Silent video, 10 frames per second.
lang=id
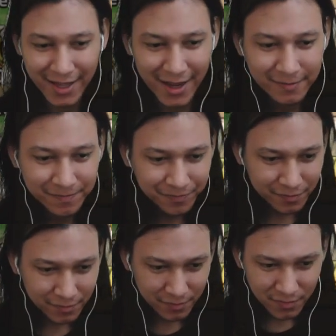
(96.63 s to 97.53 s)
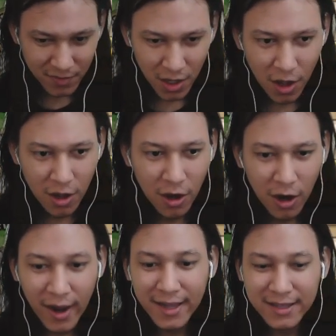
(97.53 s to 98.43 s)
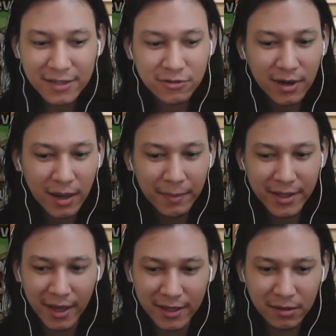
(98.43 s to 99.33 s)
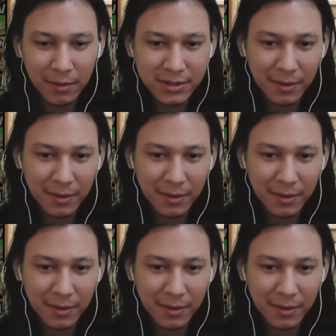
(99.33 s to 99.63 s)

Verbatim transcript: nanti ya. Oke kita langsung klaim aja ya, tambah